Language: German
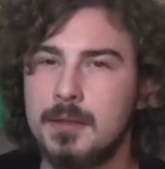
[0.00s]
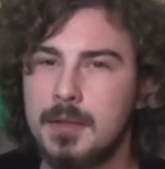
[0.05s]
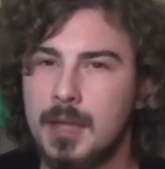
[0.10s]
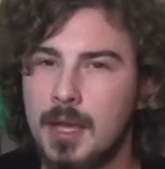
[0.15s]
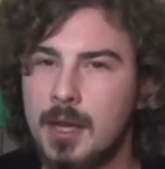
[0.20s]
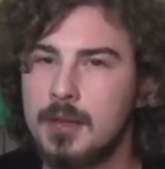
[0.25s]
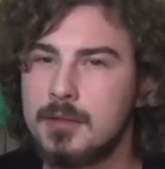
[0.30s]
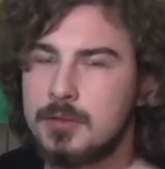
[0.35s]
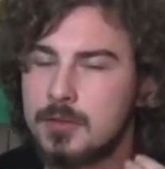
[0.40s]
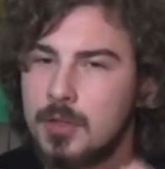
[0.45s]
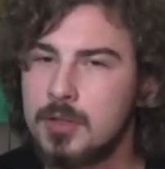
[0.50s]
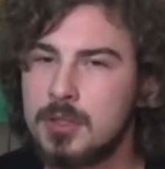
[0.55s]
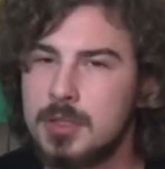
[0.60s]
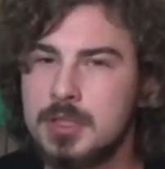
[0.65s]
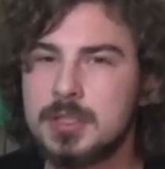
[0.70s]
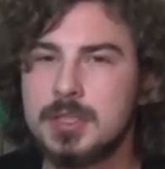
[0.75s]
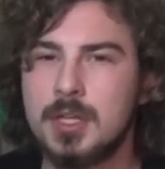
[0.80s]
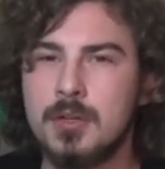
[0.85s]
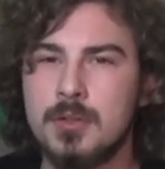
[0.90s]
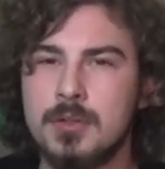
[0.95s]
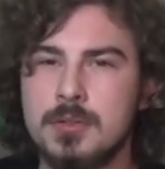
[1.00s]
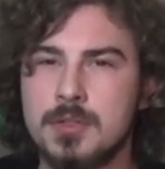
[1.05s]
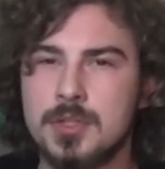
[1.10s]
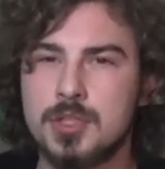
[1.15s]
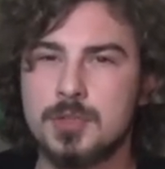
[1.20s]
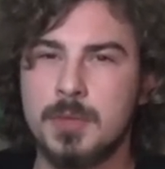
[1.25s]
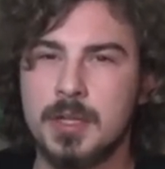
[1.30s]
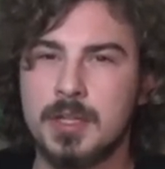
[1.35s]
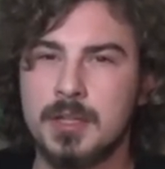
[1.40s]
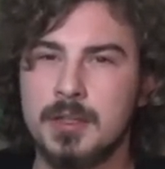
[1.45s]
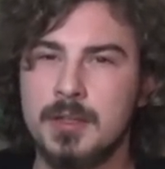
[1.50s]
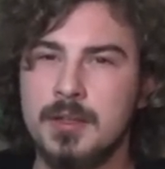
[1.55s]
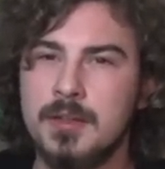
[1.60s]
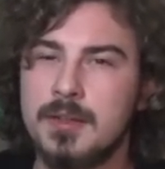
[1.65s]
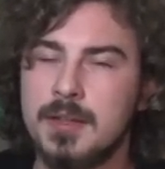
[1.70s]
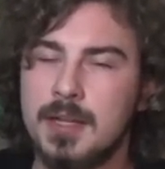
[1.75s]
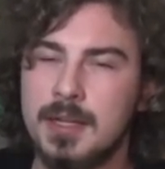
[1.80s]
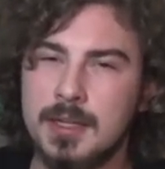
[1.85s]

ja, deutlich rauszuschmecken ist.